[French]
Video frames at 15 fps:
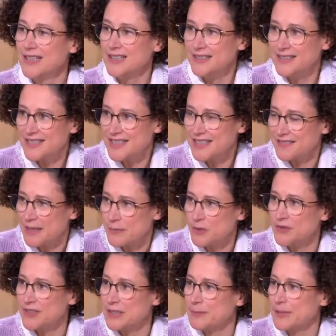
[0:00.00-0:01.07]
L'idée, c'est
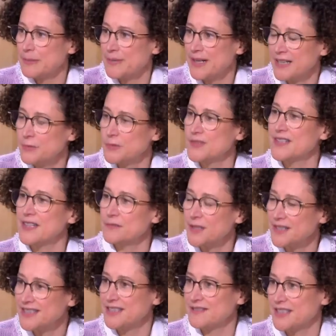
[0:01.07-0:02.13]
vraiment d'être préparé, de
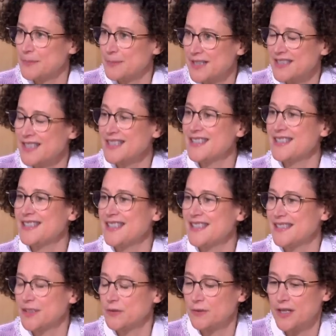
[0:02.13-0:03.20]
savoir ce qui va se passer si
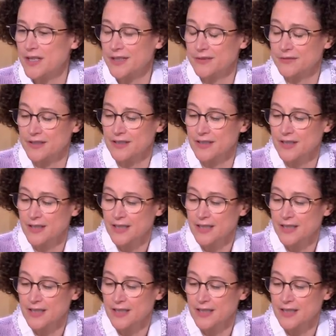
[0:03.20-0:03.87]
ça doit arriver.